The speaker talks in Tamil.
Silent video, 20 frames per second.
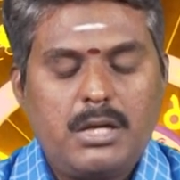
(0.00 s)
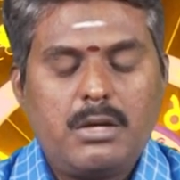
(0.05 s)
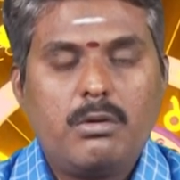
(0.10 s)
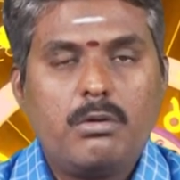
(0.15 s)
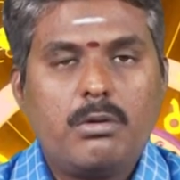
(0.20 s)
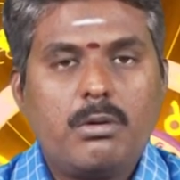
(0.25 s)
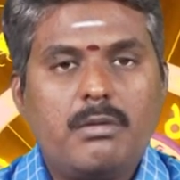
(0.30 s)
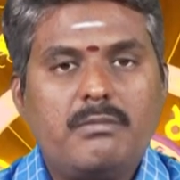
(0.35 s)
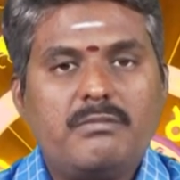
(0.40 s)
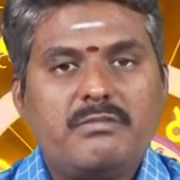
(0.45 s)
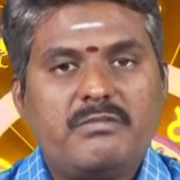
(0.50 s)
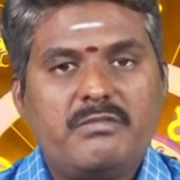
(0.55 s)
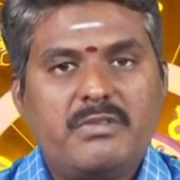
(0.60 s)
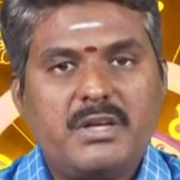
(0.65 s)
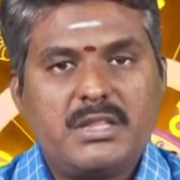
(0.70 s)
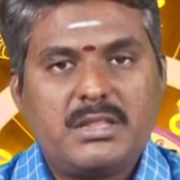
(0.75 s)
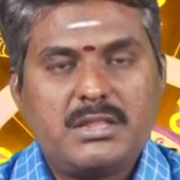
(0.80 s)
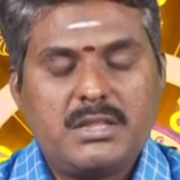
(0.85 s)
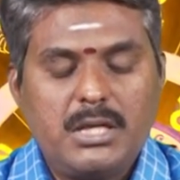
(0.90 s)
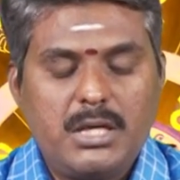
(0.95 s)
யோகம்
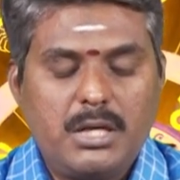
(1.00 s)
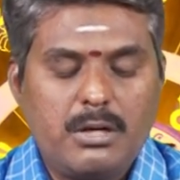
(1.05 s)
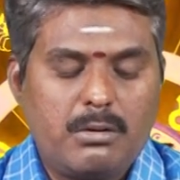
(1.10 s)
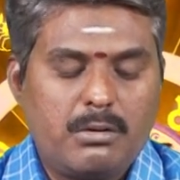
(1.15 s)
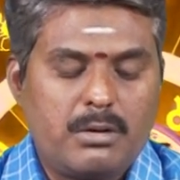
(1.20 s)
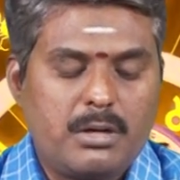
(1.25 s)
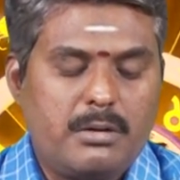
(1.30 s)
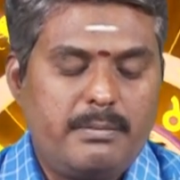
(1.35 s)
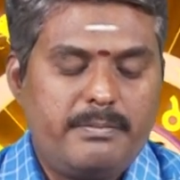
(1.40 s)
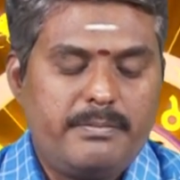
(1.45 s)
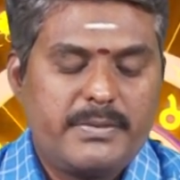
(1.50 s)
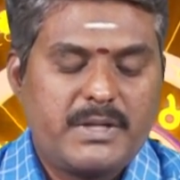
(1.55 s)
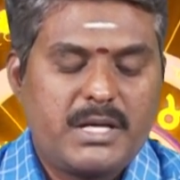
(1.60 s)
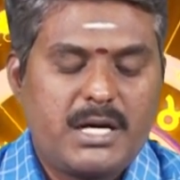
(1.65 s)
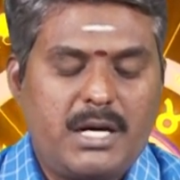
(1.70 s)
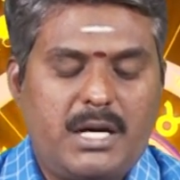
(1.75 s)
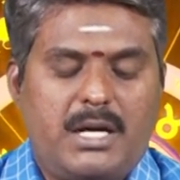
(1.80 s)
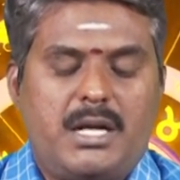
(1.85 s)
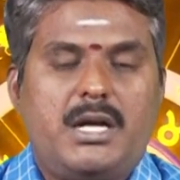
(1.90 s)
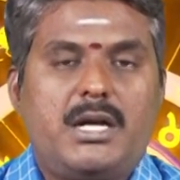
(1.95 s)
விருத்தி யோகம்
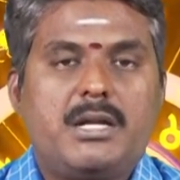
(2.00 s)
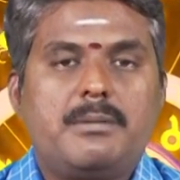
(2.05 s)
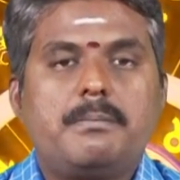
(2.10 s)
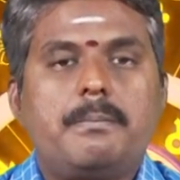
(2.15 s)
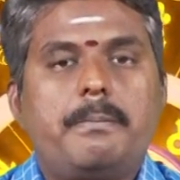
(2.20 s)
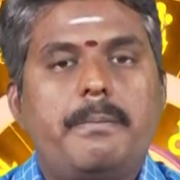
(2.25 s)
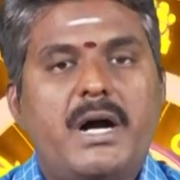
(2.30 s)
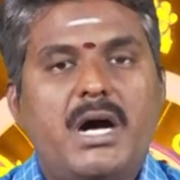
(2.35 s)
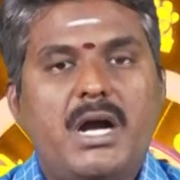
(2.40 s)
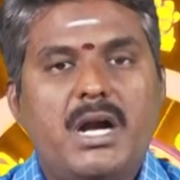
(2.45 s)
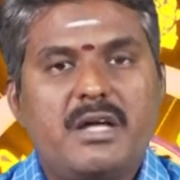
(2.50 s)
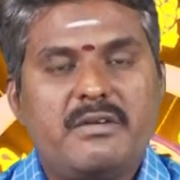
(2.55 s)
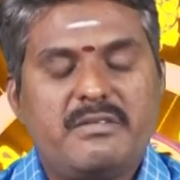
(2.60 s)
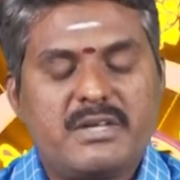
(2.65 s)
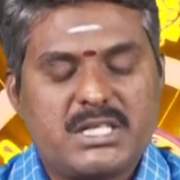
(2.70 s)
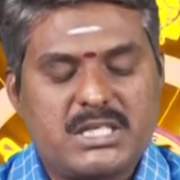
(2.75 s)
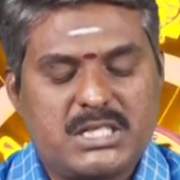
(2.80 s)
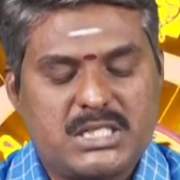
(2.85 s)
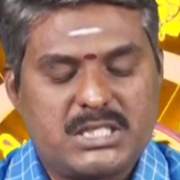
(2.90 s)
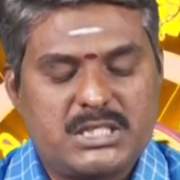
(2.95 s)
கரணம் பாலவ
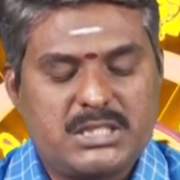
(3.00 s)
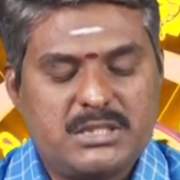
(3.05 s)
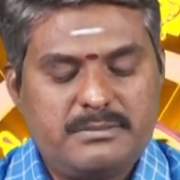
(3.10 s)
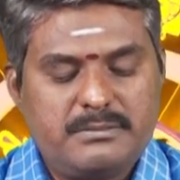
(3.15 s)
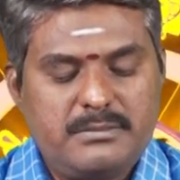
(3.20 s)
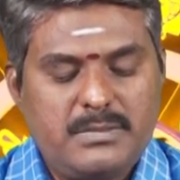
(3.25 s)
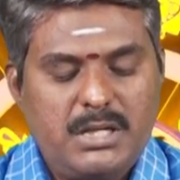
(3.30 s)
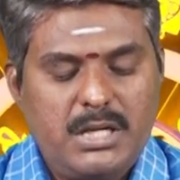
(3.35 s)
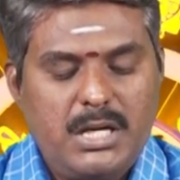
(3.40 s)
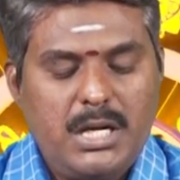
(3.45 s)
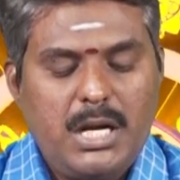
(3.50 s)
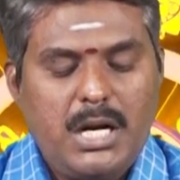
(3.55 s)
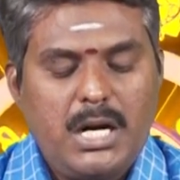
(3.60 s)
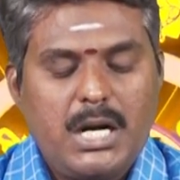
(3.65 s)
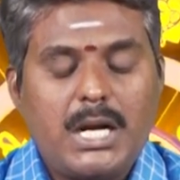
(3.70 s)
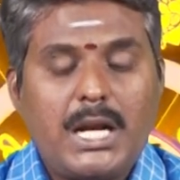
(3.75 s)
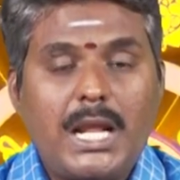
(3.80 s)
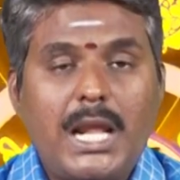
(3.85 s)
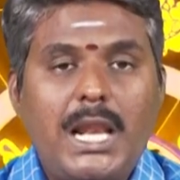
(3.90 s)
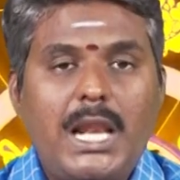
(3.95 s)
கரணம்
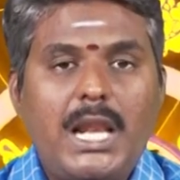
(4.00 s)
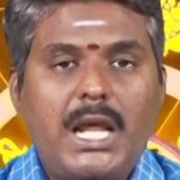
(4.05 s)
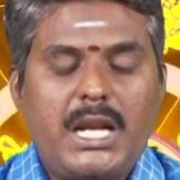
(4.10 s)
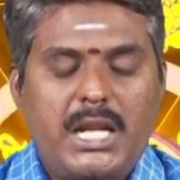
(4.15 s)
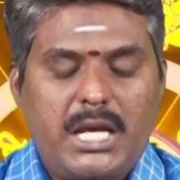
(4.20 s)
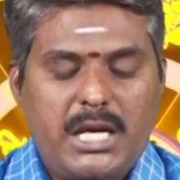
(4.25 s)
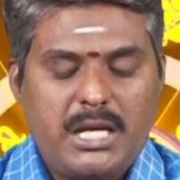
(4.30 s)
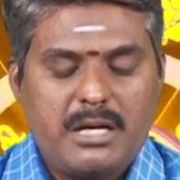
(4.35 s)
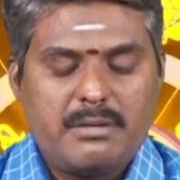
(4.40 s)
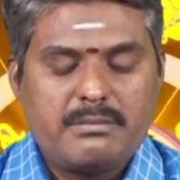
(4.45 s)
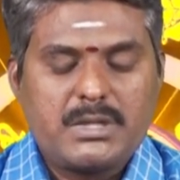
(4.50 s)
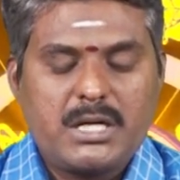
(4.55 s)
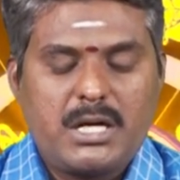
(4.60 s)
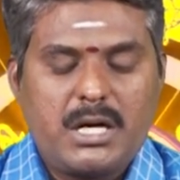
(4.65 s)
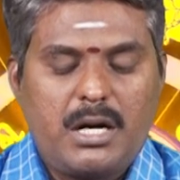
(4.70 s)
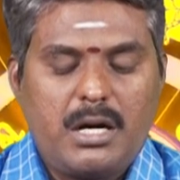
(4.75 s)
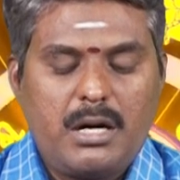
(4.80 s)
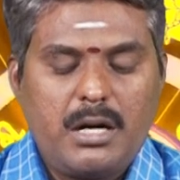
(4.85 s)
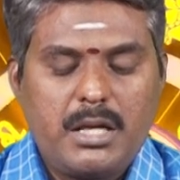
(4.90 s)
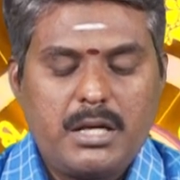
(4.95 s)
நல்ல நேரம்
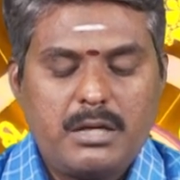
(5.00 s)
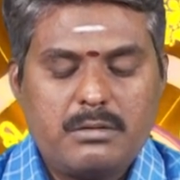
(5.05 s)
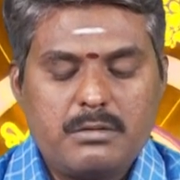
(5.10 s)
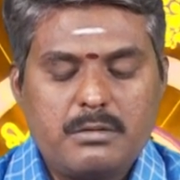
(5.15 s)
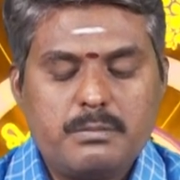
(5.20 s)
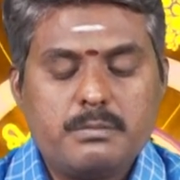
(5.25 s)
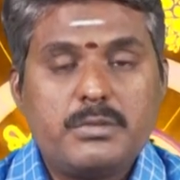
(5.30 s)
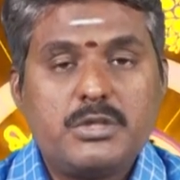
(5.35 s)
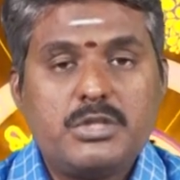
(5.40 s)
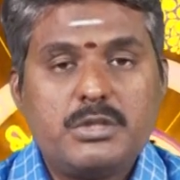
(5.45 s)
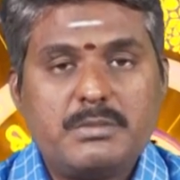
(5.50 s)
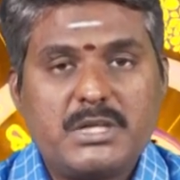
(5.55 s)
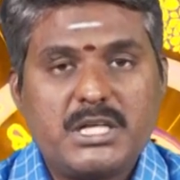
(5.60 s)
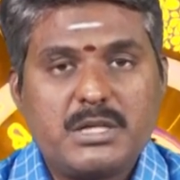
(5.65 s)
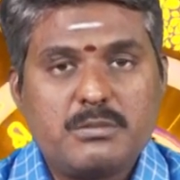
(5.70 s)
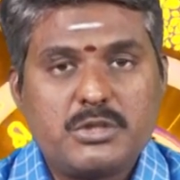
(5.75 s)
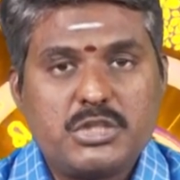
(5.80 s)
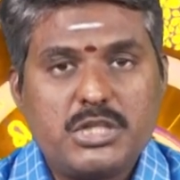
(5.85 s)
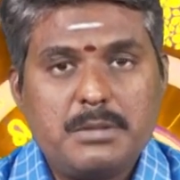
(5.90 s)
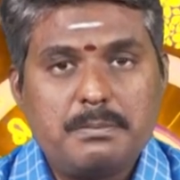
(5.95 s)
காலை ஒம்பது
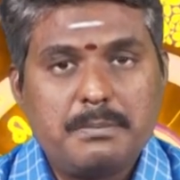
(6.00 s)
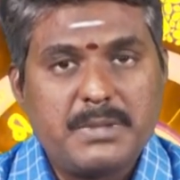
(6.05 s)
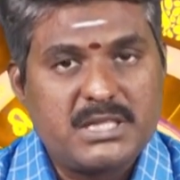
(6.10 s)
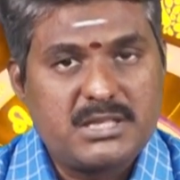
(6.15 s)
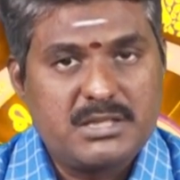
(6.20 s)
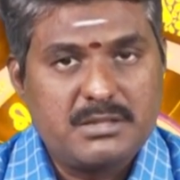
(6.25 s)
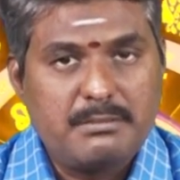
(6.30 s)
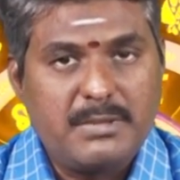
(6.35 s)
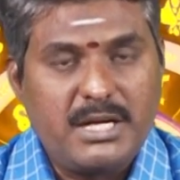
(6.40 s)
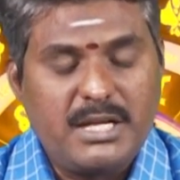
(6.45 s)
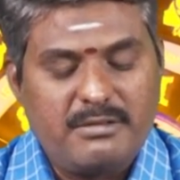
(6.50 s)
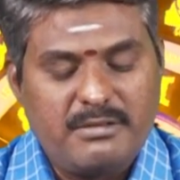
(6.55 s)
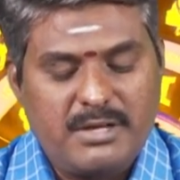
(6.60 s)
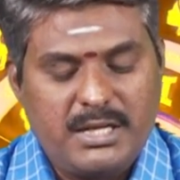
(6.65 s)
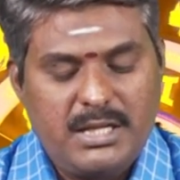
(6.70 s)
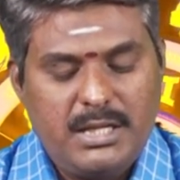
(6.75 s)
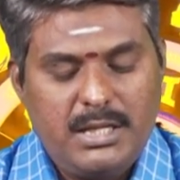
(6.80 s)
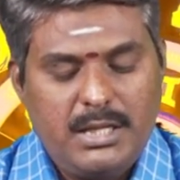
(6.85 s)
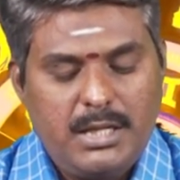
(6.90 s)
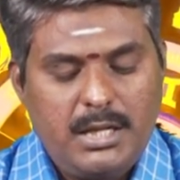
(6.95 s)
மணி முதல் பத்து மணி
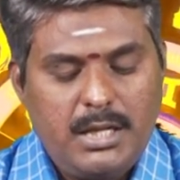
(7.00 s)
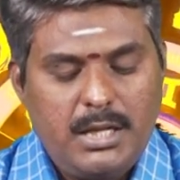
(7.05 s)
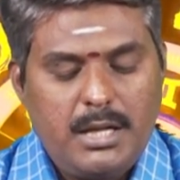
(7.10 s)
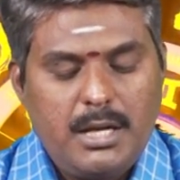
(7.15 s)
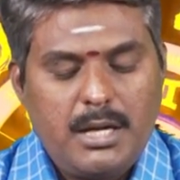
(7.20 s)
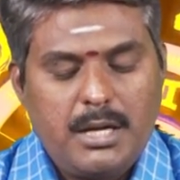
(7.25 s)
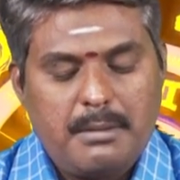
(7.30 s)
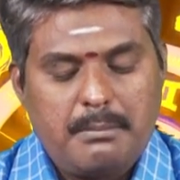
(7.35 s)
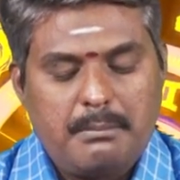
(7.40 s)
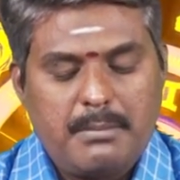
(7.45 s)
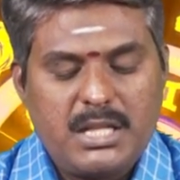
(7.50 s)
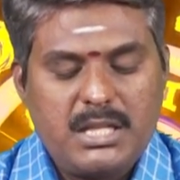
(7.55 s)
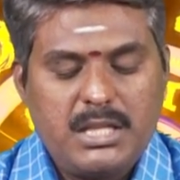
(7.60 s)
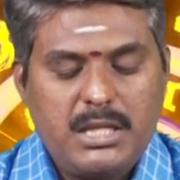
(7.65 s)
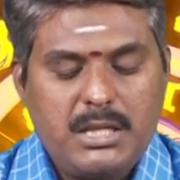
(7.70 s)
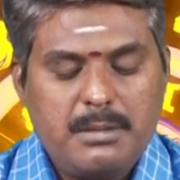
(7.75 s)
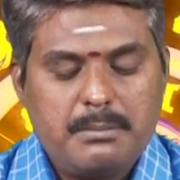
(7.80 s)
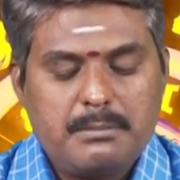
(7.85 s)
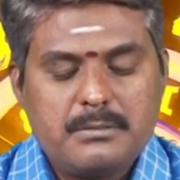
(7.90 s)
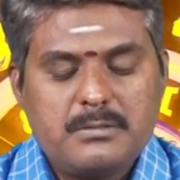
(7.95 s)
வரை
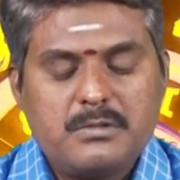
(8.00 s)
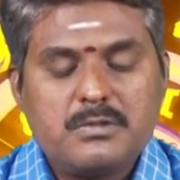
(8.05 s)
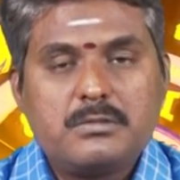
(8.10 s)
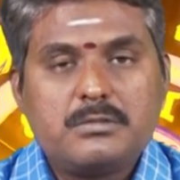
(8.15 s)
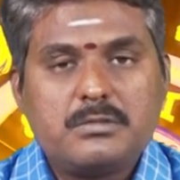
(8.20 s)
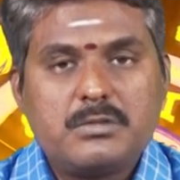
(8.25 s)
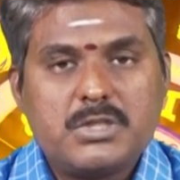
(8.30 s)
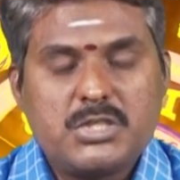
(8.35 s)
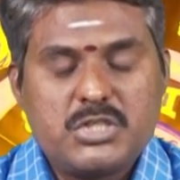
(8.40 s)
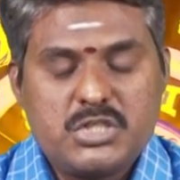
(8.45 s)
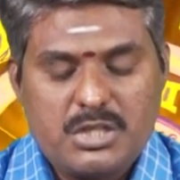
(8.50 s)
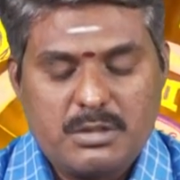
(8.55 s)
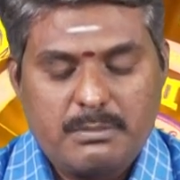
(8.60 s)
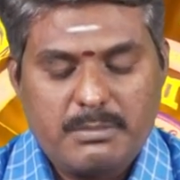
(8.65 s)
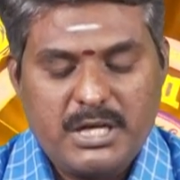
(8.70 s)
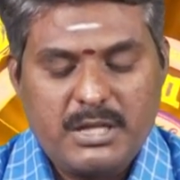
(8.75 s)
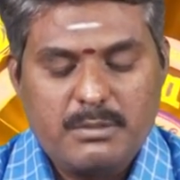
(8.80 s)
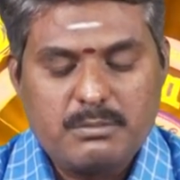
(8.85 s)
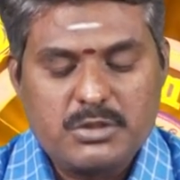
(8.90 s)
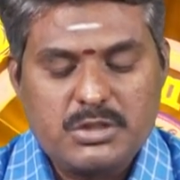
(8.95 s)
மதியம் ஒன்றரை
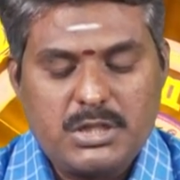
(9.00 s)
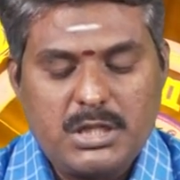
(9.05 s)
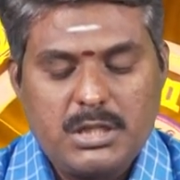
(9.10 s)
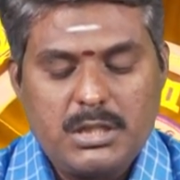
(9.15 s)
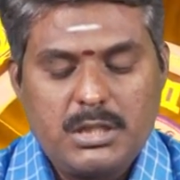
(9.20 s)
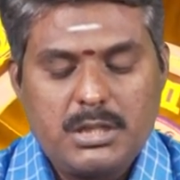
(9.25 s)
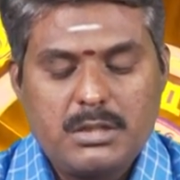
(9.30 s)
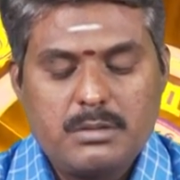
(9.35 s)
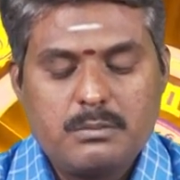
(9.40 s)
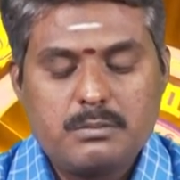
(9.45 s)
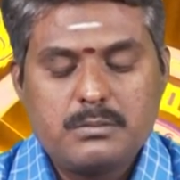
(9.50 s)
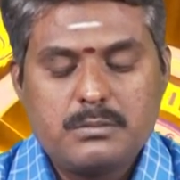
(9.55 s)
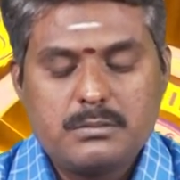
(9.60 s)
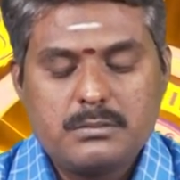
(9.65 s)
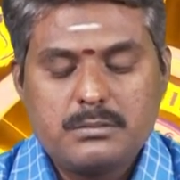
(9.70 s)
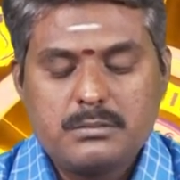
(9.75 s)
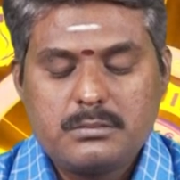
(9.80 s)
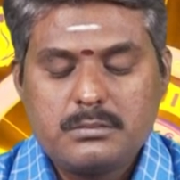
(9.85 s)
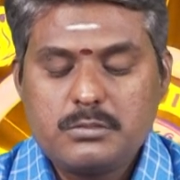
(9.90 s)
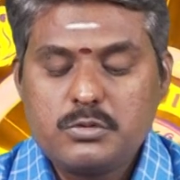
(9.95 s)
மணி முதல்
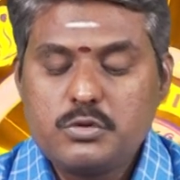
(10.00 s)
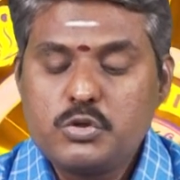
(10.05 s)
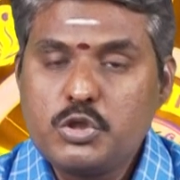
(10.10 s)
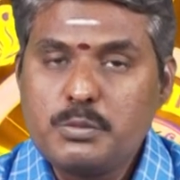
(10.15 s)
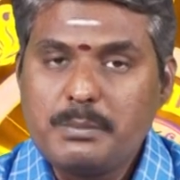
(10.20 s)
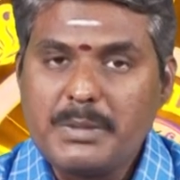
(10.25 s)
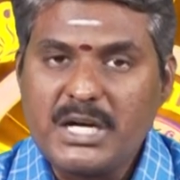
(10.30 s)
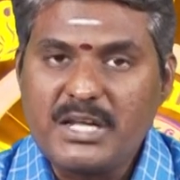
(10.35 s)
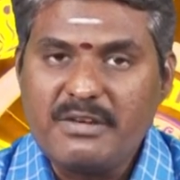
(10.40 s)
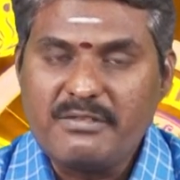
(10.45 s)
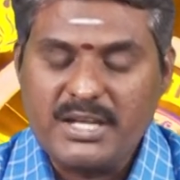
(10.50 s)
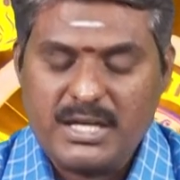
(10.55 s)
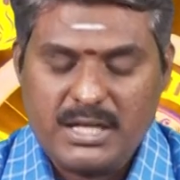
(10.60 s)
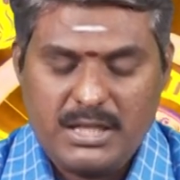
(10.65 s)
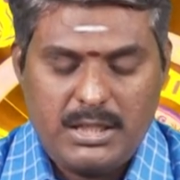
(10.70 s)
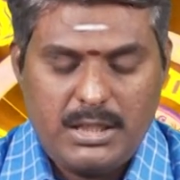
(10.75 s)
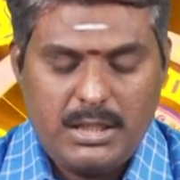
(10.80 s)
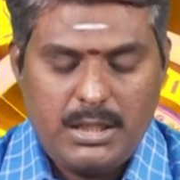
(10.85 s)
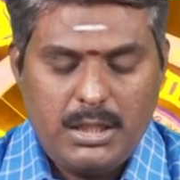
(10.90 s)
மூணு மணி வரை